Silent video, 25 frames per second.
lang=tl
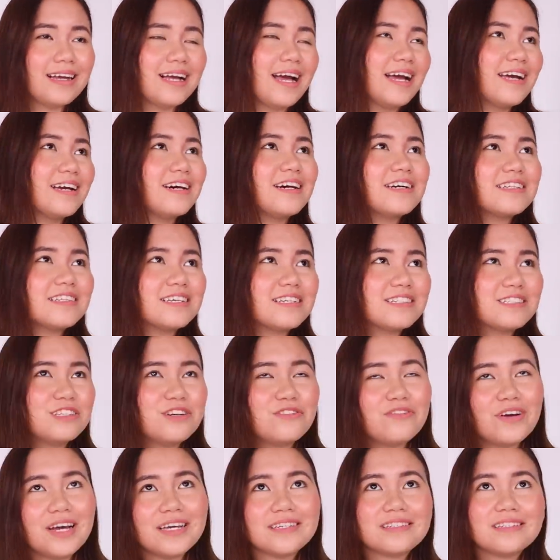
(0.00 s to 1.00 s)
I got this
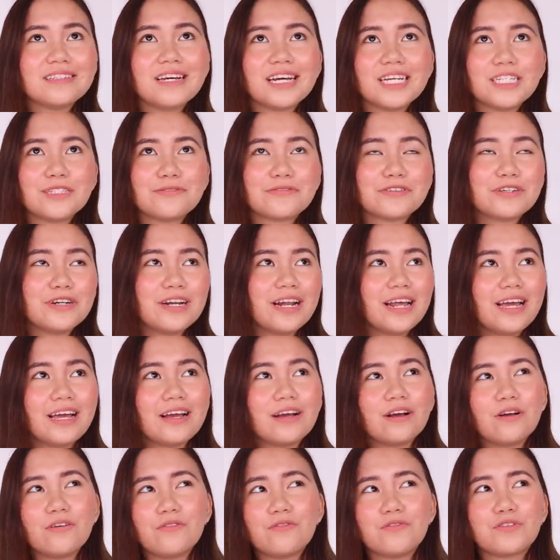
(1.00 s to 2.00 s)
device guys for
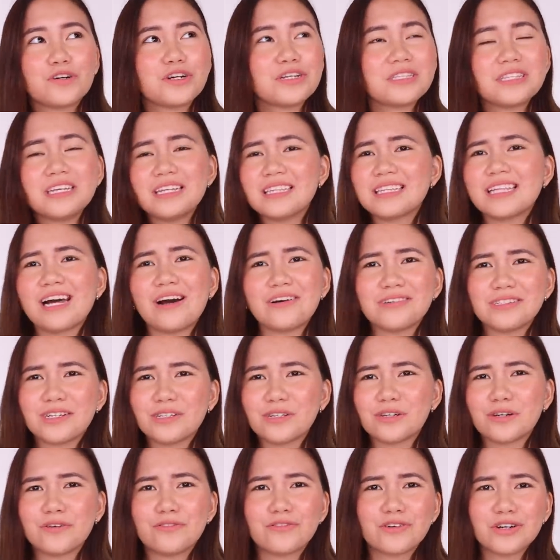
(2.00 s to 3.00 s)
like
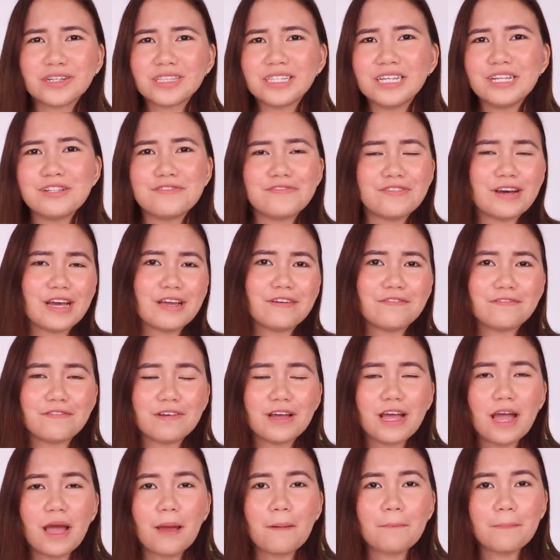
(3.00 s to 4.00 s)
14,000 or
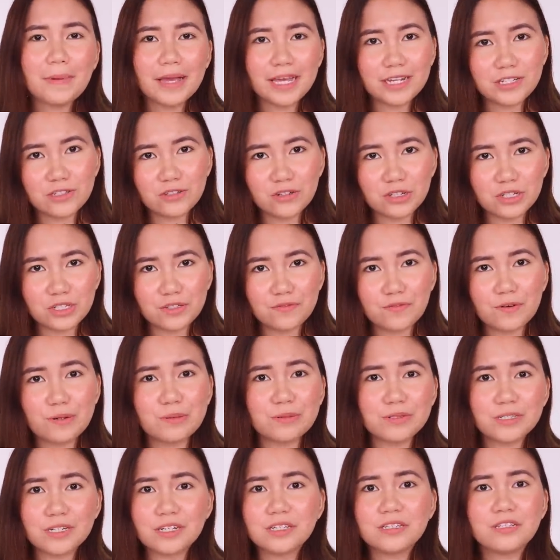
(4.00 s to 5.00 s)
14,500 pesos
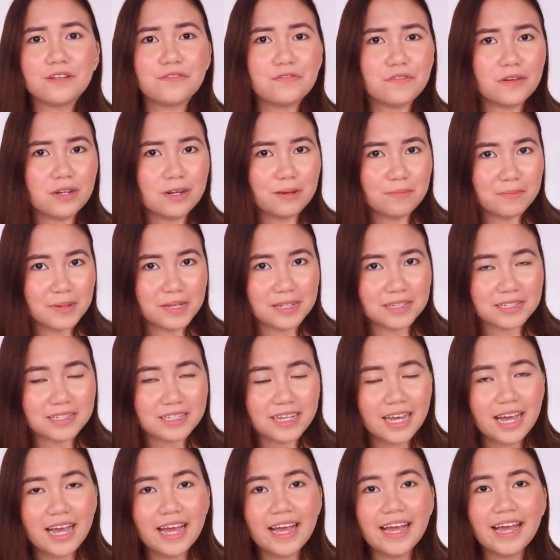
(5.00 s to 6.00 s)
from Shawnee
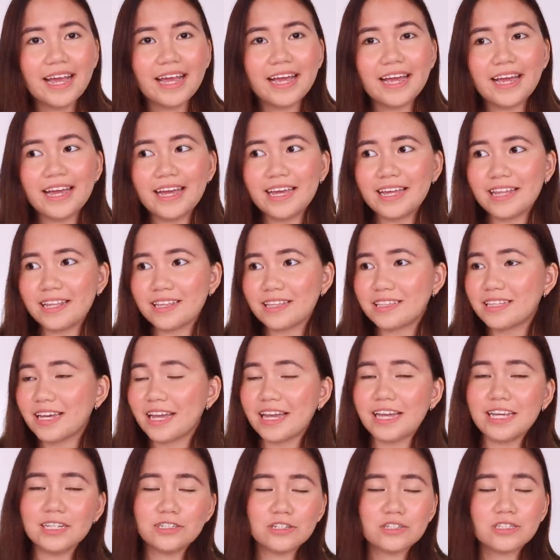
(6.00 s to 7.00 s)
Philippines. And
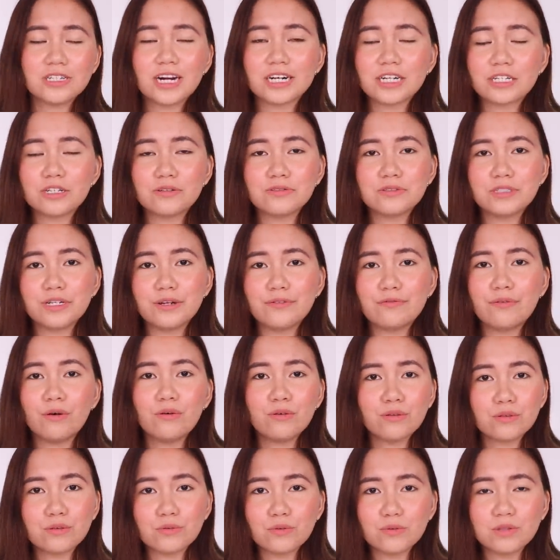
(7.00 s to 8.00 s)
the Asus ROG
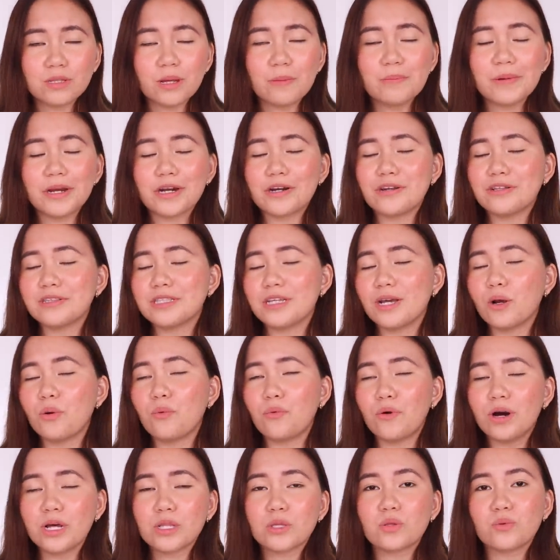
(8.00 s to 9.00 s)
Phone 2 na meron
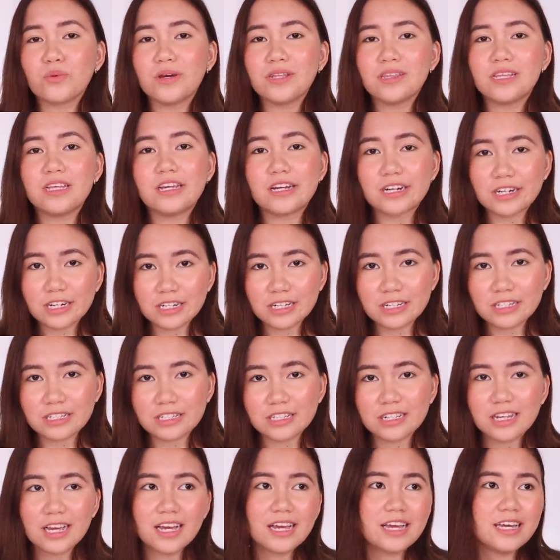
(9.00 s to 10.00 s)
ding
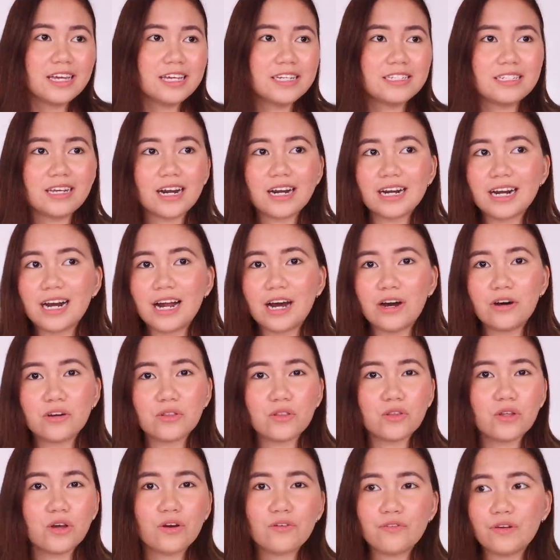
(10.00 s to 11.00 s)
120Hz is
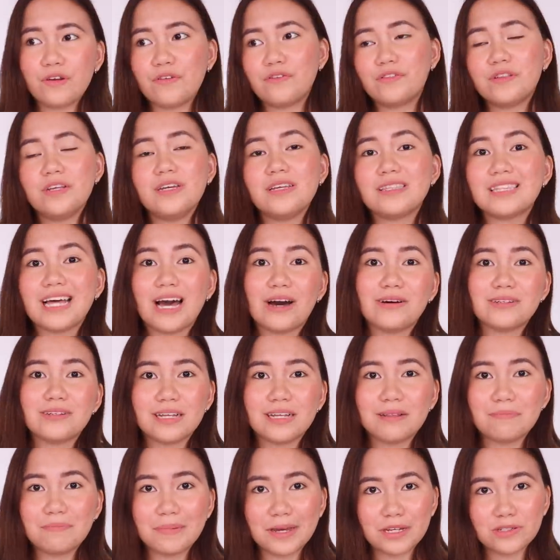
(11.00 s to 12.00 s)
around 50,000
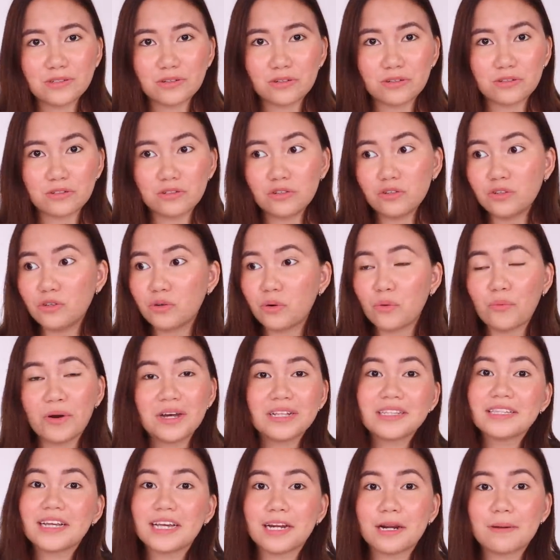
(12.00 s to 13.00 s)
pesos. Yun yung
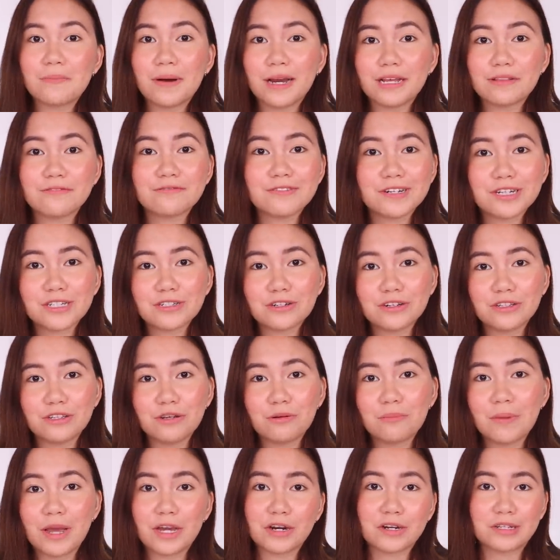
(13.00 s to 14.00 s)
1TB
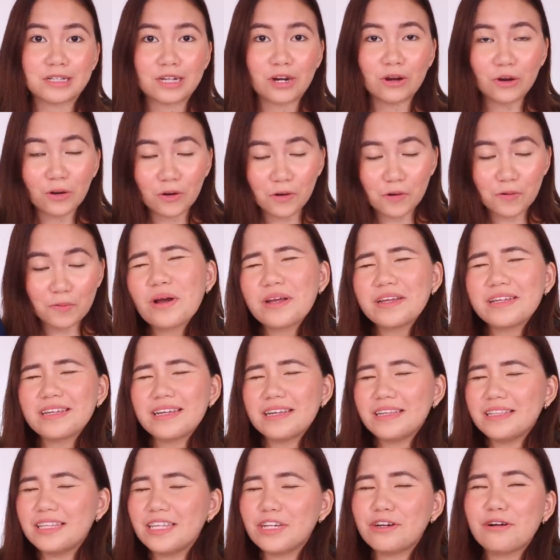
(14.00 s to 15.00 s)
version yung meron ako.
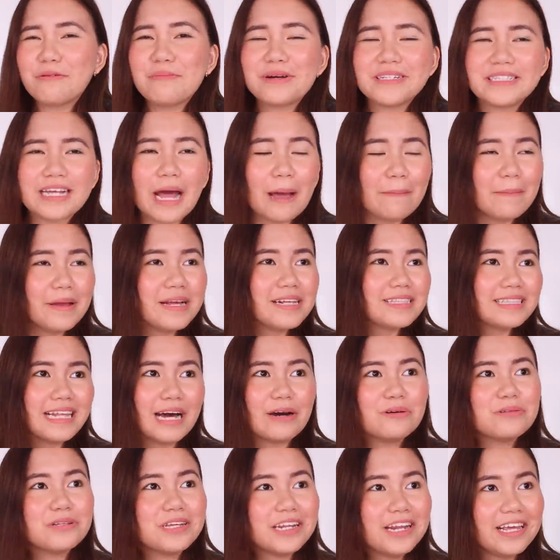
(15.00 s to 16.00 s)
Hindi ko masabing
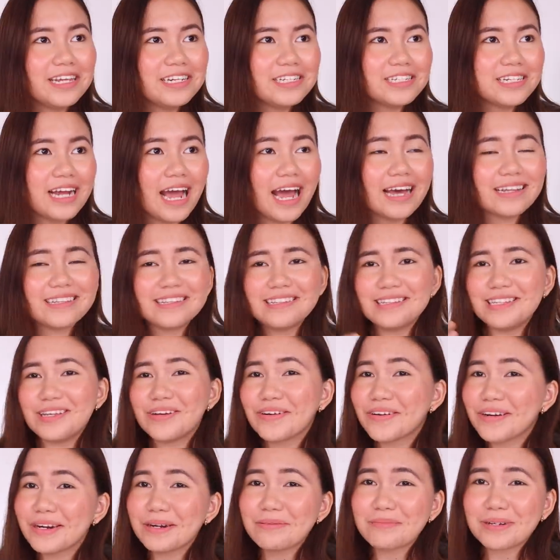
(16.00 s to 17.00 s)
downgrade siya at
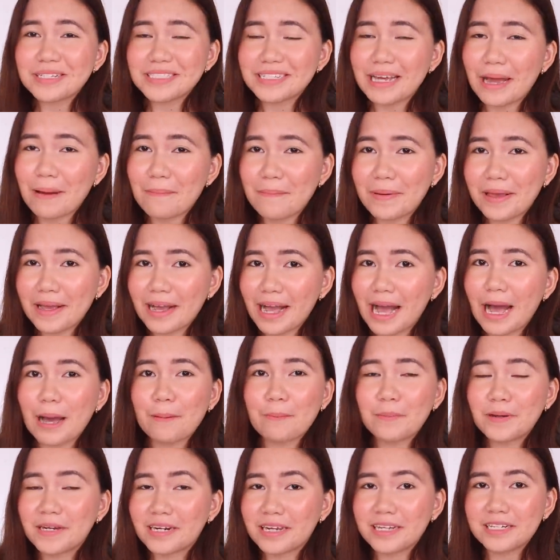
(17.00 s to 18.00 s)
hindi ko rin masabing
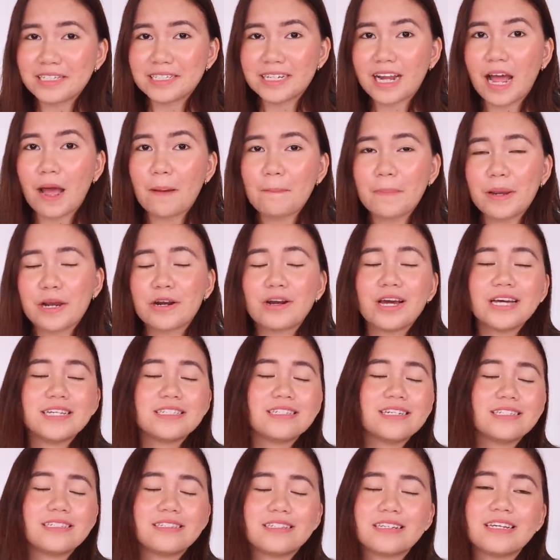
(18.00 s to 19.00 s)
upgrade siya. Pero
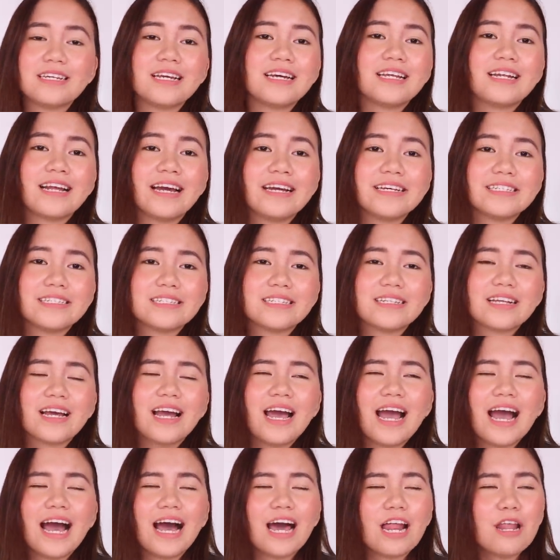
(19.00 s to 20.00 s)
I just realized,
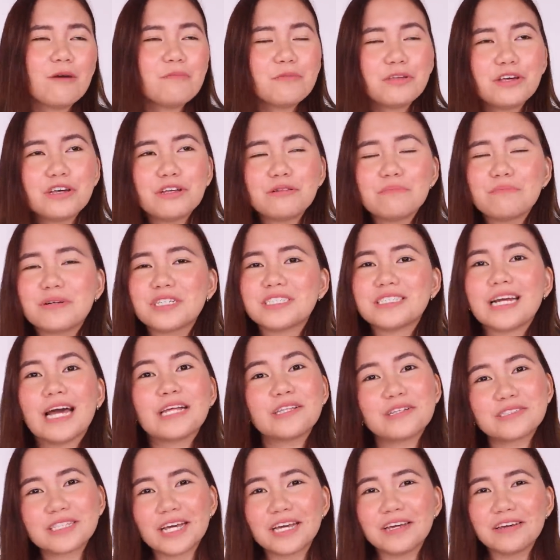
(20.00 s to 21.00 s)
alam niyo yun,
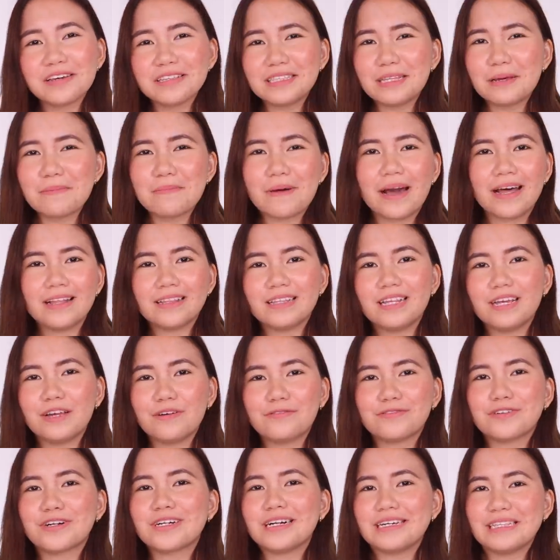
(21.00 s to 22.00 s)
masyado tayong
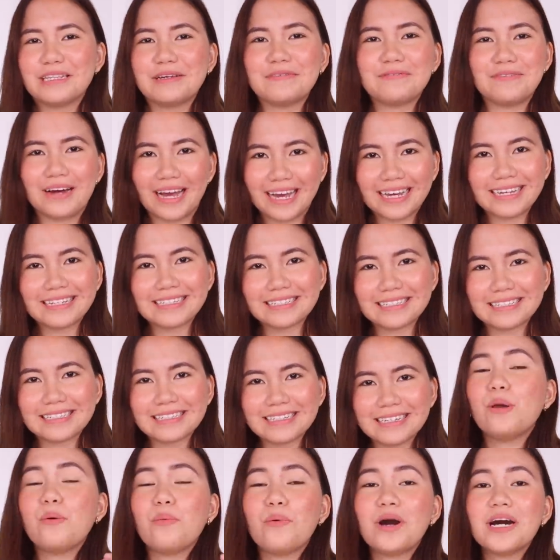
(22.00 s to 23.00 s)
demanding for a
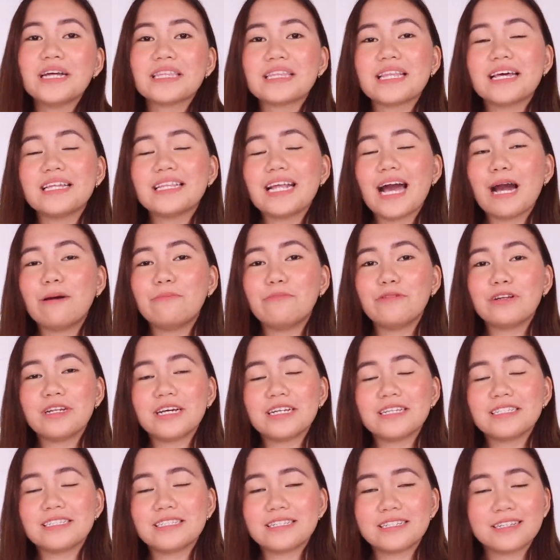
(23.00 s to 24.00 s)
device. We want an
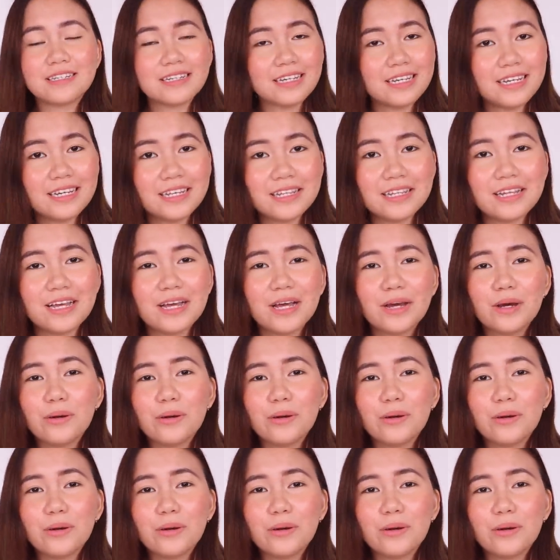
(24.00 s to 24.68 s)
AMOLED screen